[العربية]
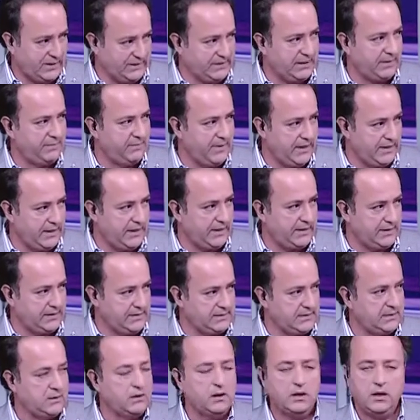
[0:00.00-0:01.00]
عندك مانع اه
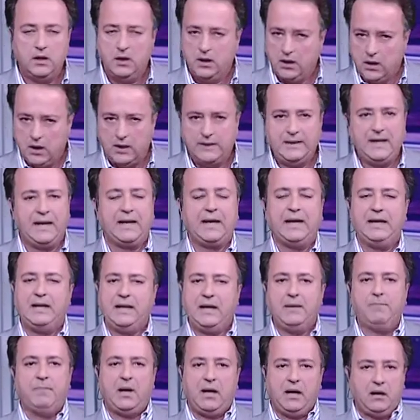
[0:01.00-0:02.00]
طبعا لا انا طيب
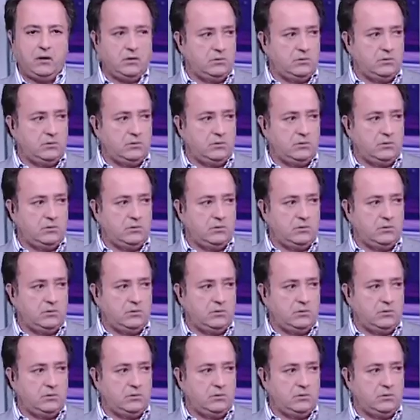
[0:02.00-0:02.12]
عايزه برضه